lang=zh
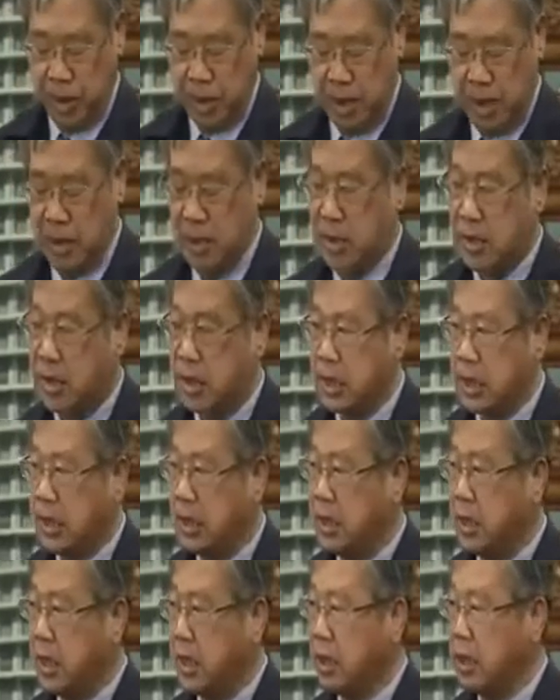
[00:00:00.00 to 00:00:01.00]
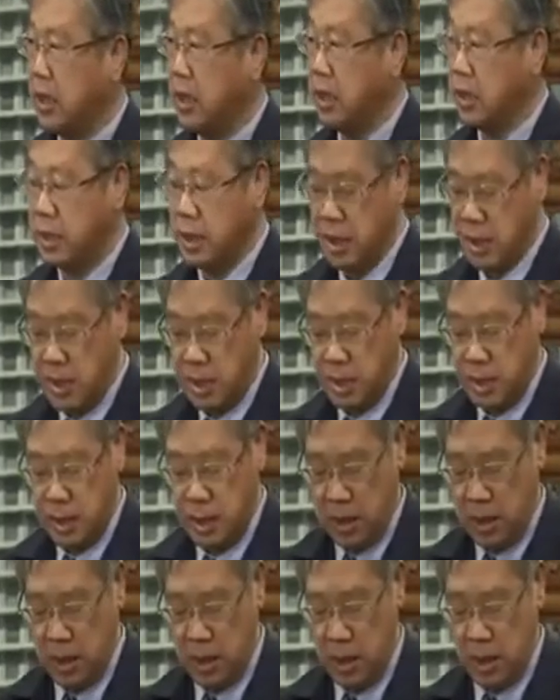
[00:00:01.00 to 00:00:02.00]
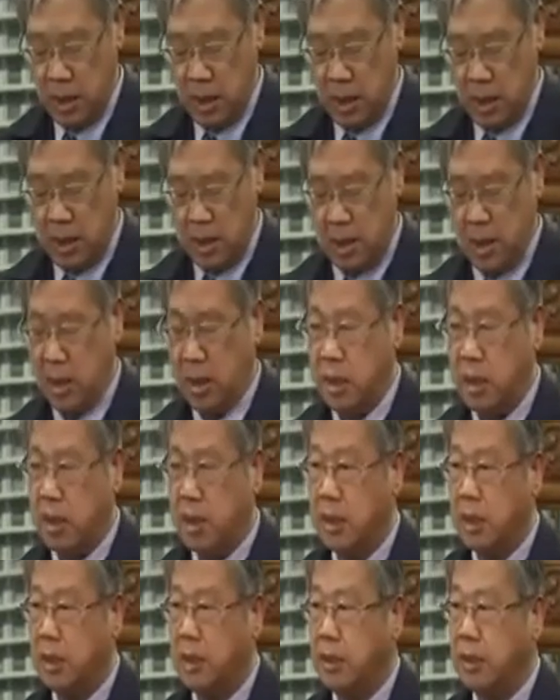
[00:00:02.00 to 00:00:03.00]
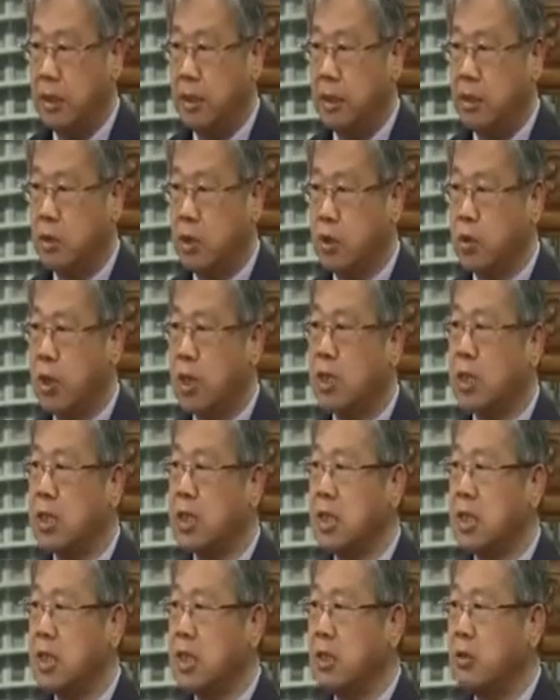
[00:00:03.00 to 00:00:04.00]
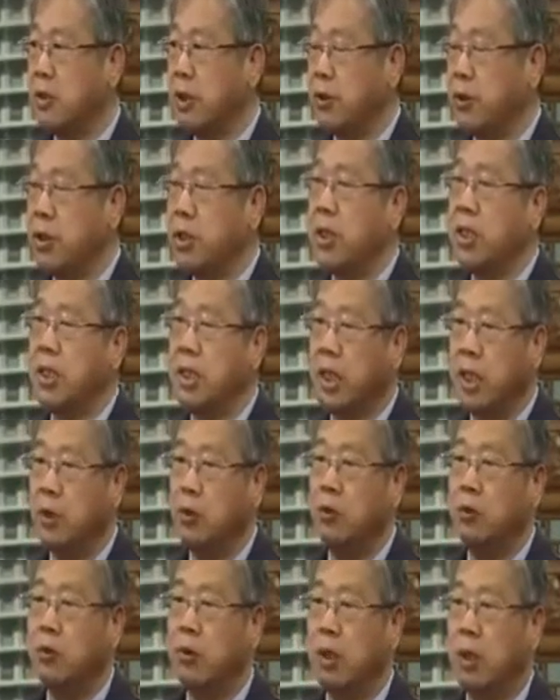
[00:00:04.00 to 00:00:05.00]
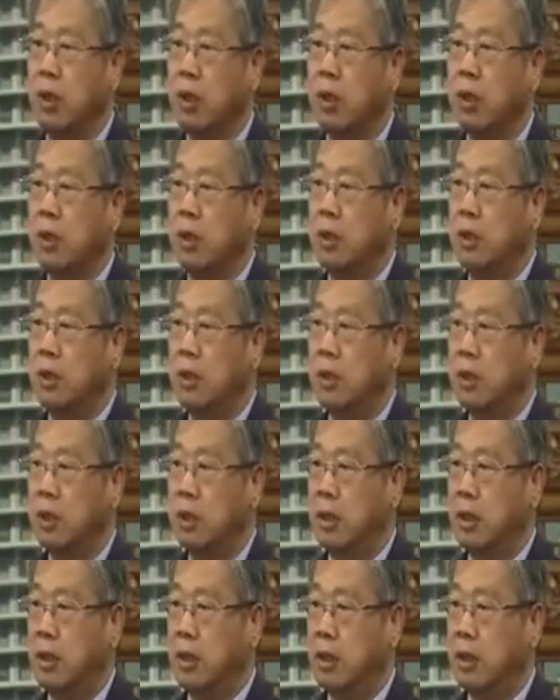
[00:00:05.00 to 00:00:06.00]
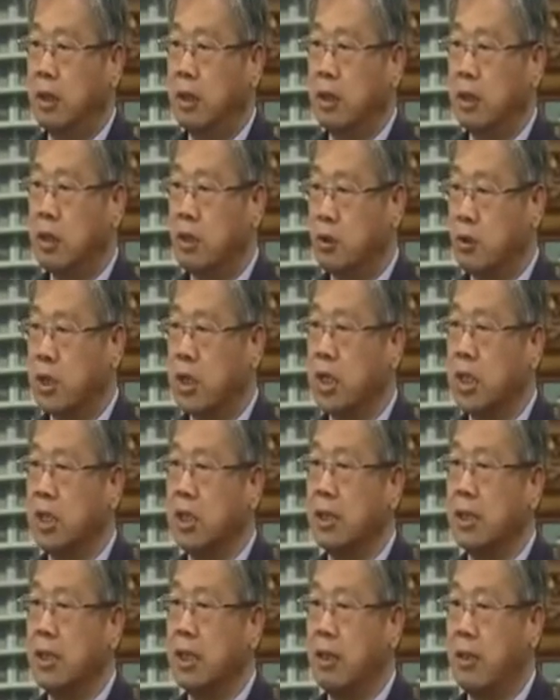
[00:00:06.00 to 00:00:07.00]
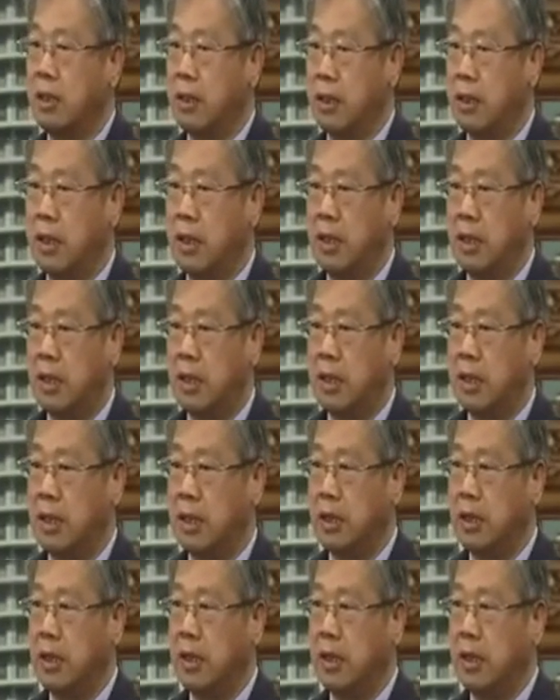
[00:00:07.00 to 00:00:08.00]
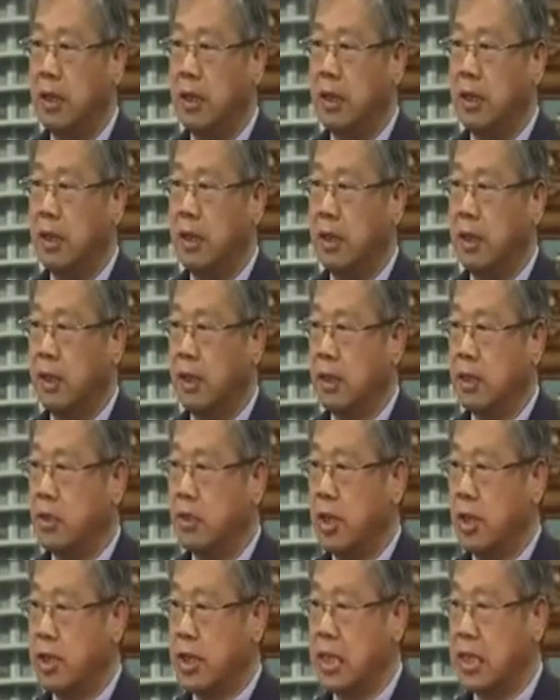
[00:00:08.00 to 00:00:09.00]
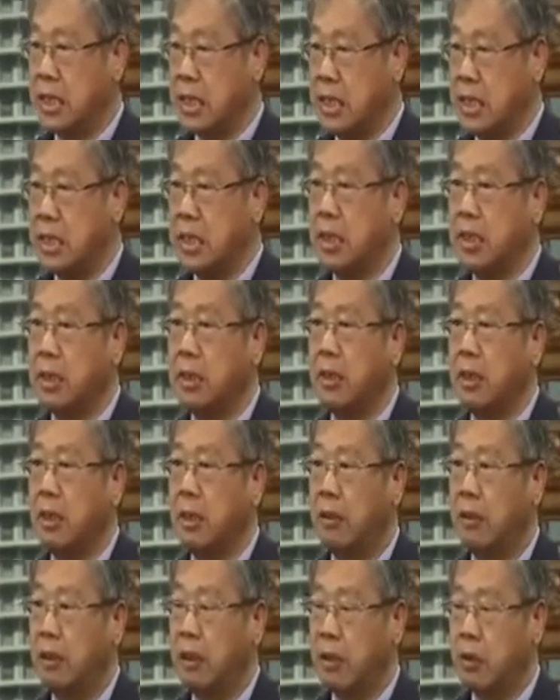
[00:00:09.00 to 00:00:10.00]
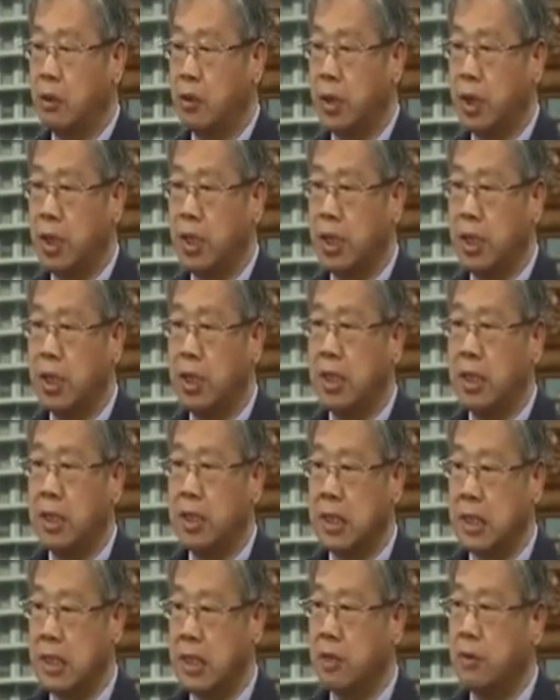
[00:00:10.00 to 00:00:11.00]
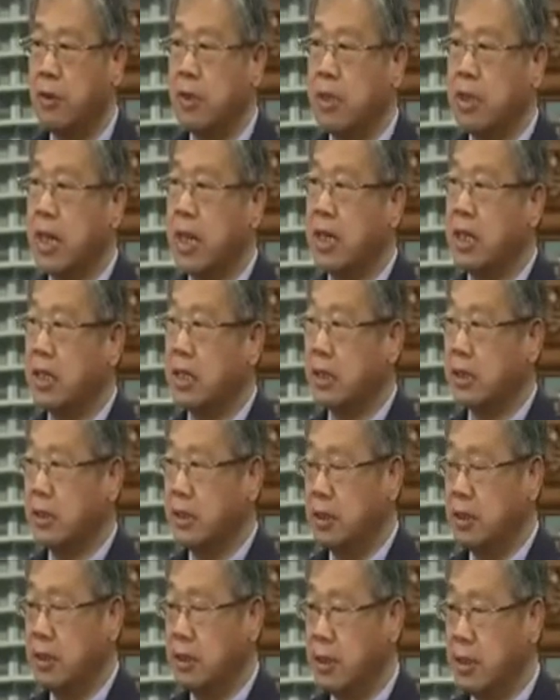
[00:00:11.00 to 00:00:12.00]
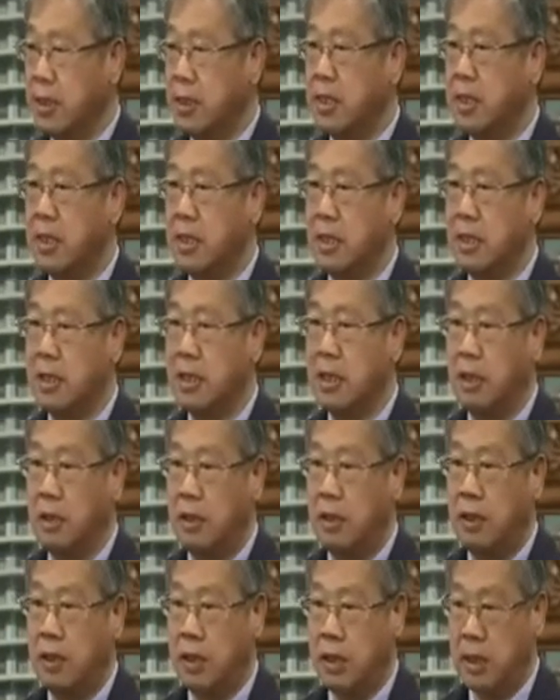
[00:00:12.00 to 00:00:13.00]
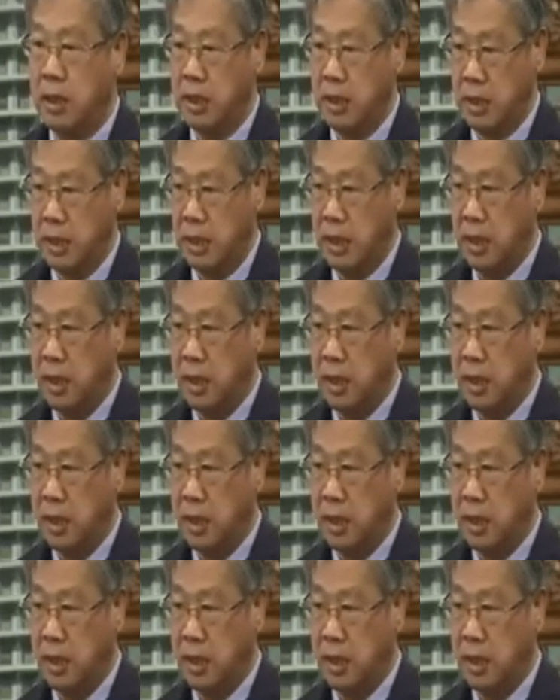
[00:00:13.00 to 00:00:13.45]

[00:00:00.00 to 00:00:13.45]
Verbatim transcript: 那这是第一点，第二点是呃最主要是基金会有一些业务哈呃就近哈，呃呃需要在金色哈，所以基金会向金色哈呃。